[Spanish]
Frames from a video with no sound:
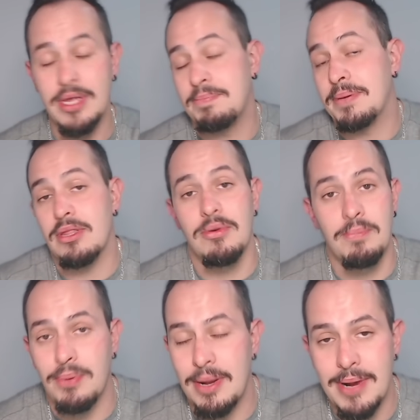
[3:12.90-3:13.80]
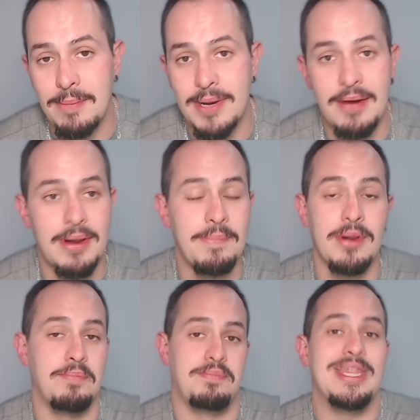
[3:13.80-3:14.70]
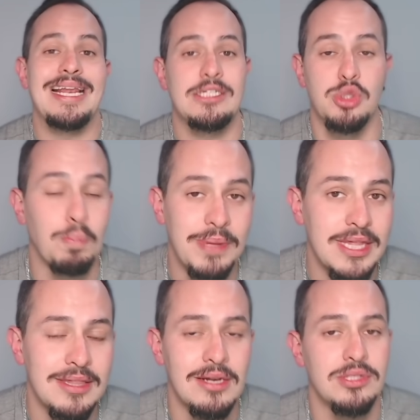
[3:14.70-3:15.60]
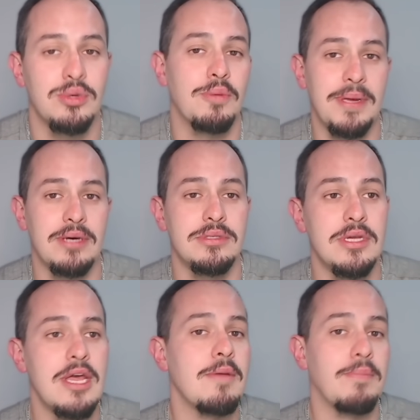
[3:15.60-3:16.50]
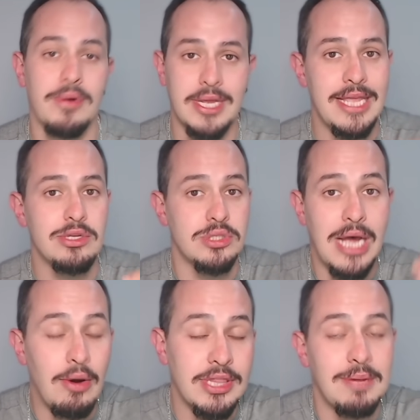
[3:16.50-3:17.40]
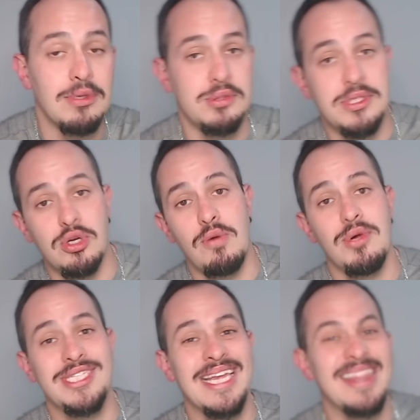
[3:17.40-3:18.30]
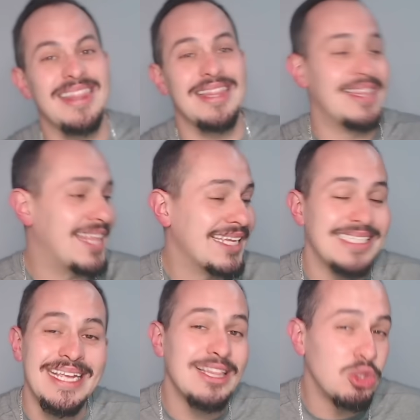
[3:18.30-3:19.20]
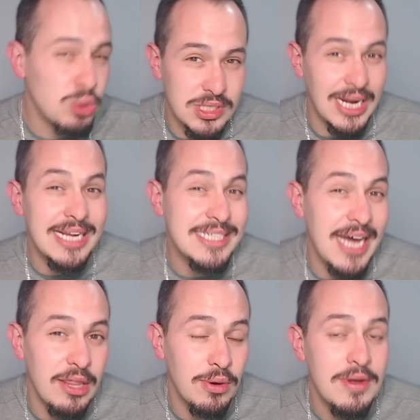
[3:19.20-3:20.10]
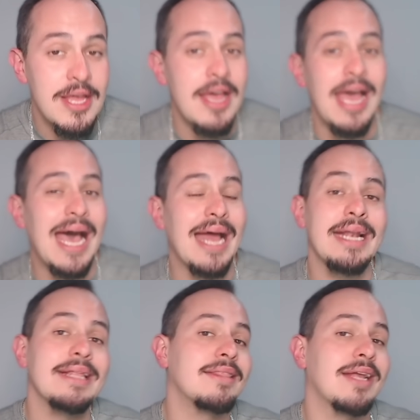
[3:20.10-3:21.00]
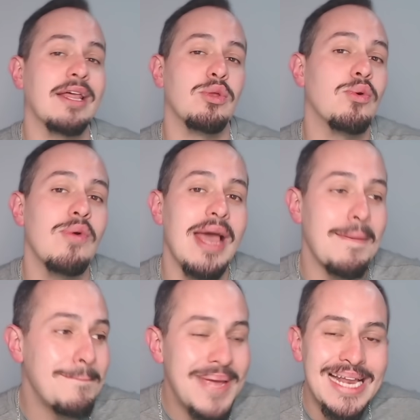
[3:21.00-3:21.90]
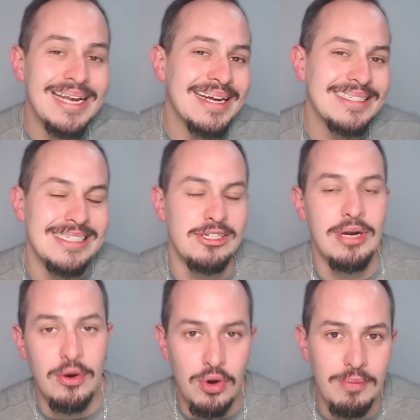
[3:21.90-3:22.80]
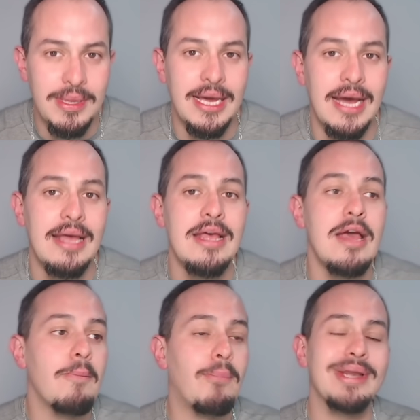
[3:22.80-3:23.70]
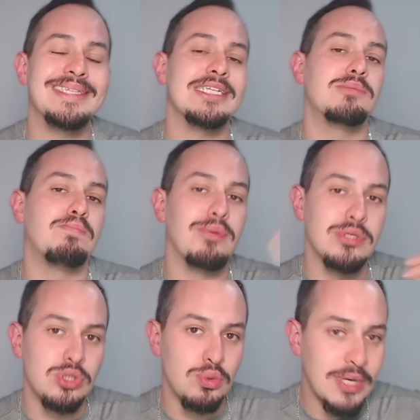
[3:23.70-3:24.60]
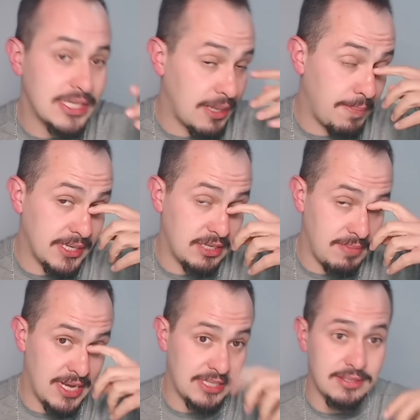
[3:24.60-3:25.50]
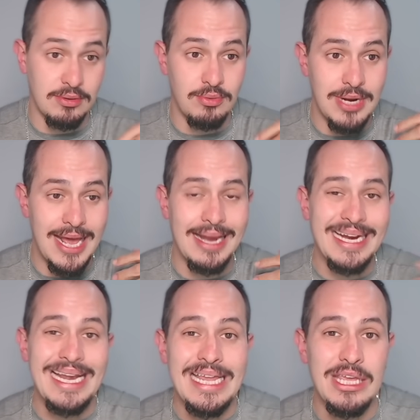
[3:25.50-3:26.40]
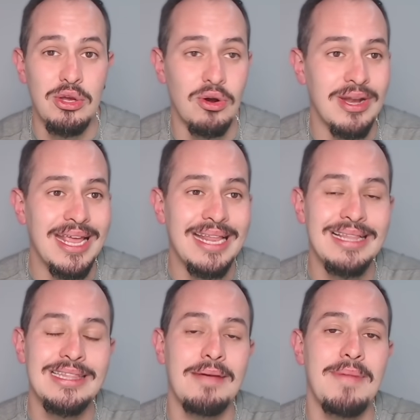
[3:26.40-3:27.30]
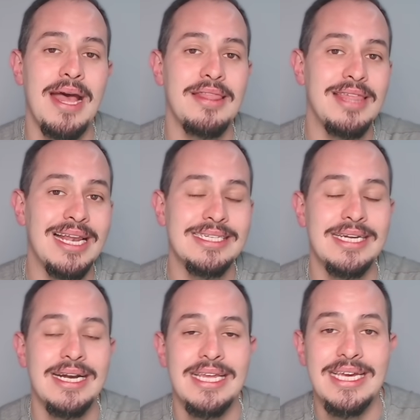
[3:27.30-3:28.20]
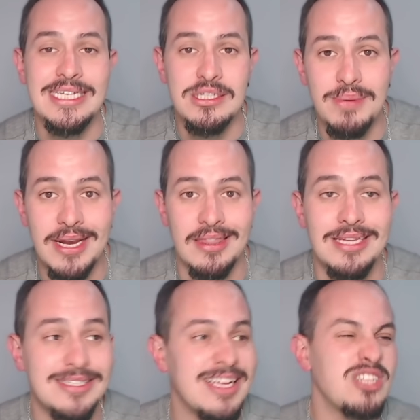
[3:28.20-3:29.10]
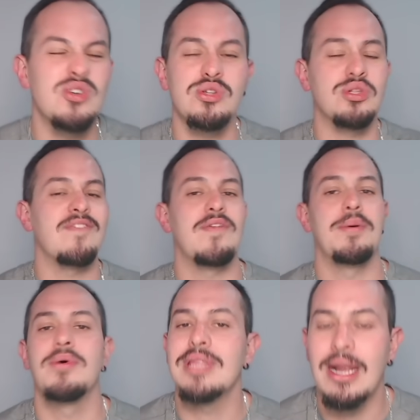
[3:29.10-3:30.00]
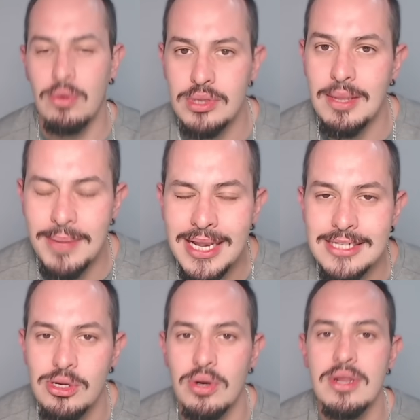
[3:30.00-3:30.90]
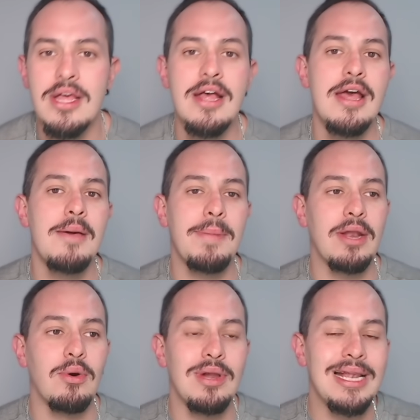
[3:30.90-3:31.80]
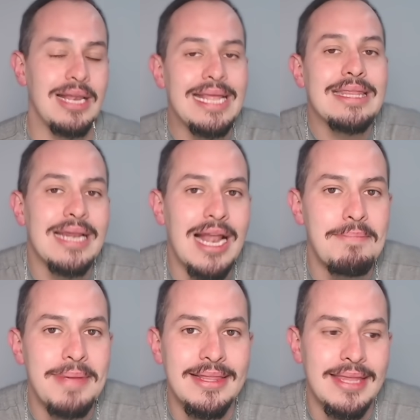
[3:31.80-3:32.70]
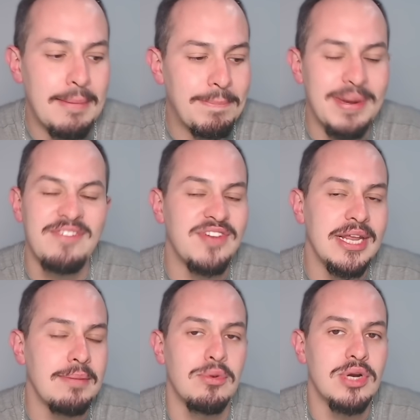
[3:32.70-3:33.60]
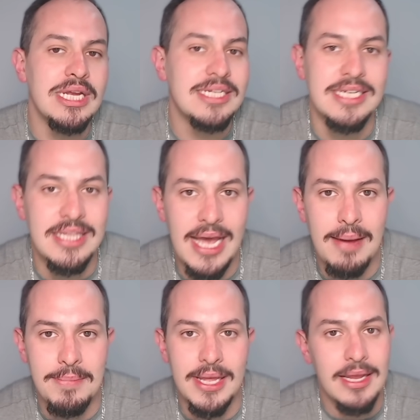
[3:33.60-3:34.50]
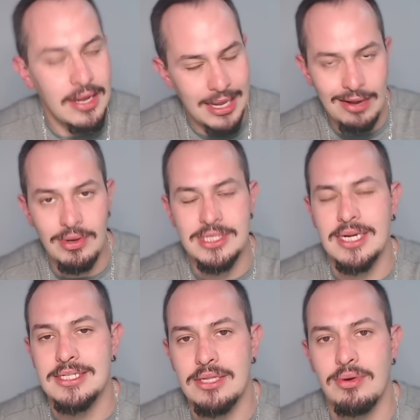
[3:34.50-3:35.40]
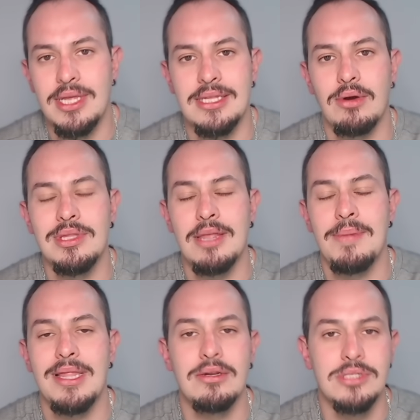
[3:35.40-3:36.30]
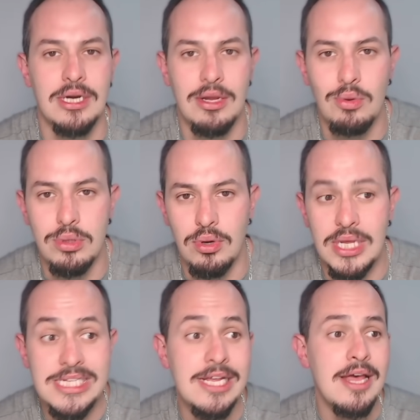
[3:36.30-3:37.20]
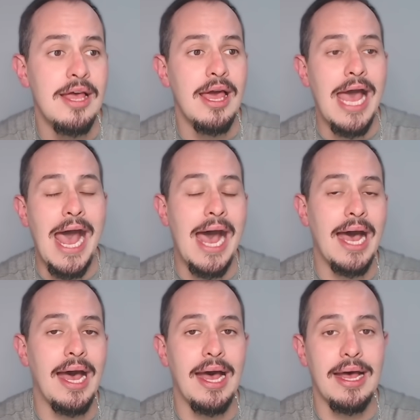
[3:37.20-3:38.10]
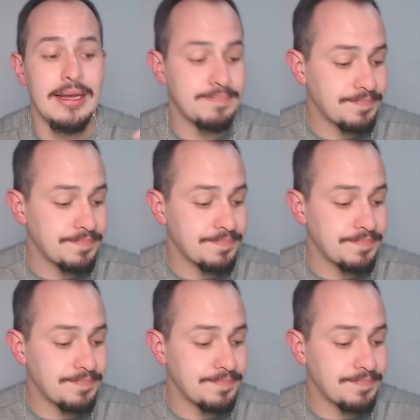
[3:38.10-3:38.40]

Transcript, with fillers: perdón por la mala palabra, pero de la estupidez de los europeos, porque ellos ahorita hemos visto cómo se han desindustrializado, han entrado en una vil recesión económica, por estas posturas que parecen más una religión en el tema de las energías verdes. Y yo no estoy a favor de la contaminación, pero literalmente preferir morirse de hambre, que es lo que están haciendo ahorita con el tema de los agricultores, a,